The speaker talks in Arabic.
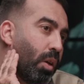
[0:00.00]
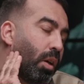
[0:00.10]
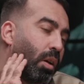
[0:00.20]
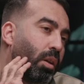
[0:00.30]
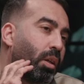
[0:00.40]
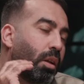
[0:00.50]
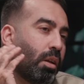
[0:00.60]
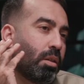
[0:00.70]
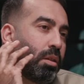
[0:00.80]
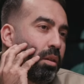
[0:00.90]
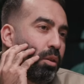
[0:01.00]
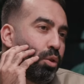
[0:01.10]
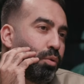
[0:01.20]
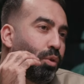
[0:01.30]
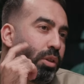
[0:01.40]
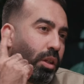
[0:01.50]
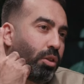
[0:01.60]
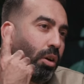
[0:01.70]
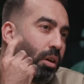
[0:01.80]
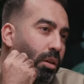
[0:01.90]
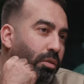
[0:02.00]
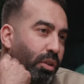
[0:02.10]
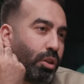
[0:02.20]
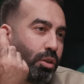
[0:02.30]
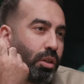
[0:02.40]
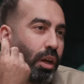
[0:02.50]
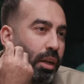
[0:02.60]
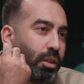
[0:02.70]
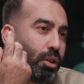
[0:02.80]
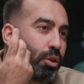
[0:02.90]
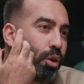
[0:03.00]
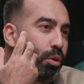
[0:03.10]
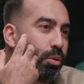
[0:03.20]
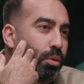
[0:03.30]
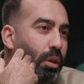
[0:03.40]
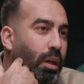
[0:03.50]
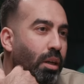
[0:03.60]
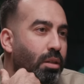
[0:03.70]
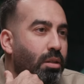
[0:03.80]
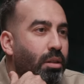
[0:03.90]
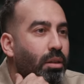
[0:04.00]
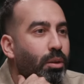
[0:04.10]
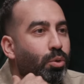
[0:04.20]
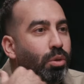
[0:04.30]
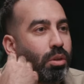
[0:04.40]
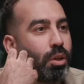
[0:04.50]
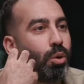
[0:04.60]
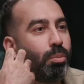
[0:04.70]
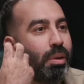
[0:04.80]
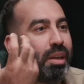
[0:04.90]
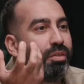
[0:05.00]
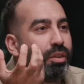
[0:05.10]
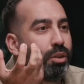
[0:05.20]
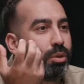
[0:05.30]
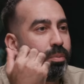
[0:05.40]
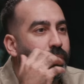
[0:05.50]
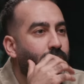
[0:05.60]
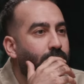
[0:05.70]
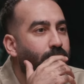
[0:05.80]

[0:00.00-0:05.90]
صحيح هنا الناس يشوفون تيك توك فيديو تيك على تيك توك وخلص يكون يكون بليف عندهم